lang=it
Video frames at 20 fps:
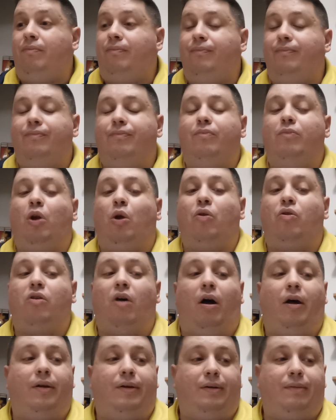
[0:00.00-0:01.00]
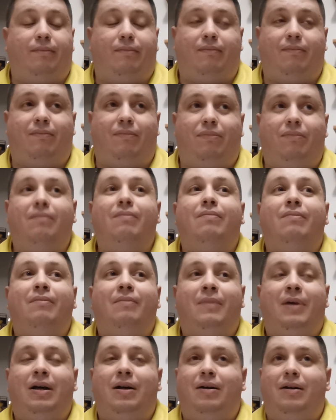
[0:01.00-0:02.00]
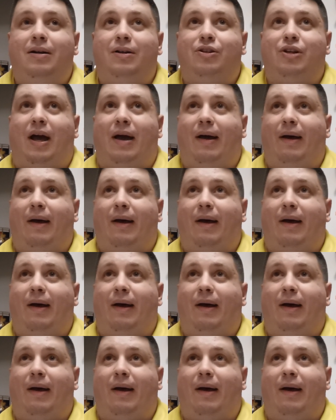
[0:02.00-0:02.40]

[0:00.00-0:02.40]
non so, mm, cioè